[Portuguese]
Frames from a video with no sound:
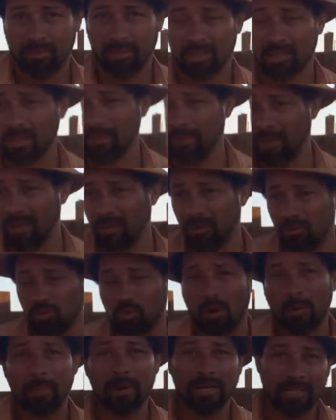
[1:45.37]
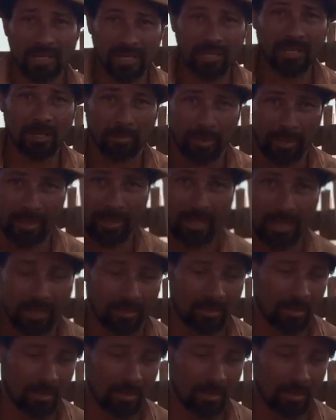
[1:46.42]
Eu também eu sou um aprendiz também, né?